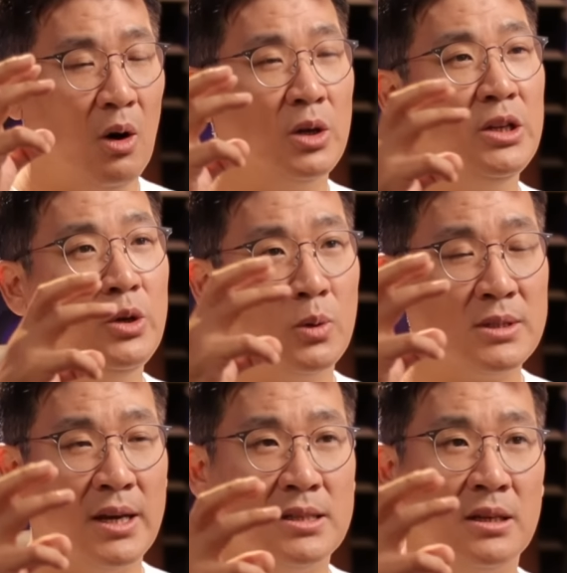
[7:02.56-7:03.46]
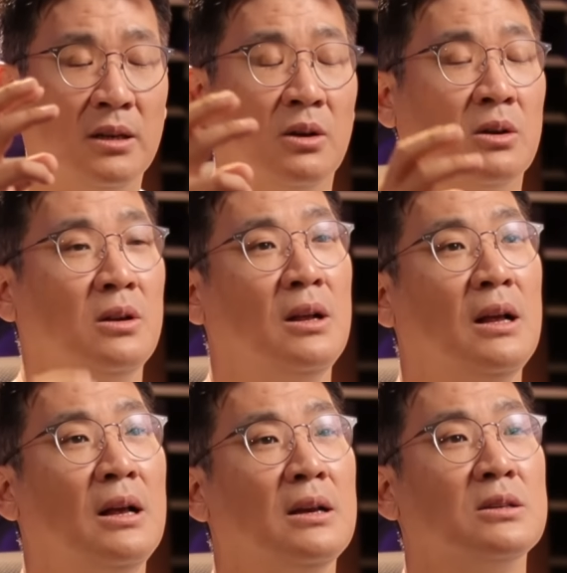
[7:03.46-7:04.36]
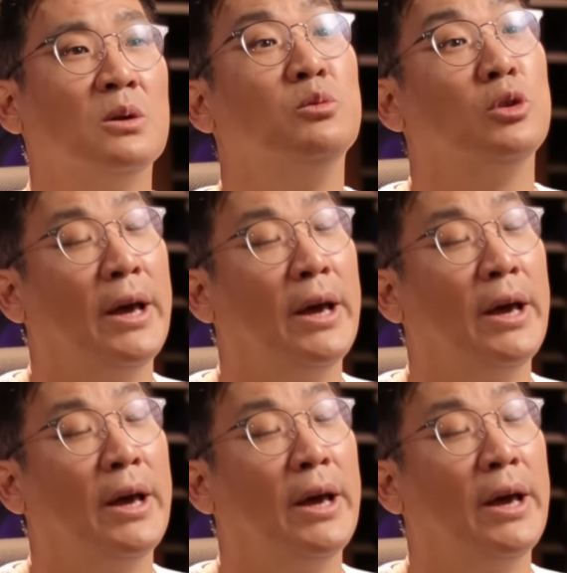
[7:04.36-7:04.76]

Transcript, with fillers: 어린이용 사이즈인 거를 선물을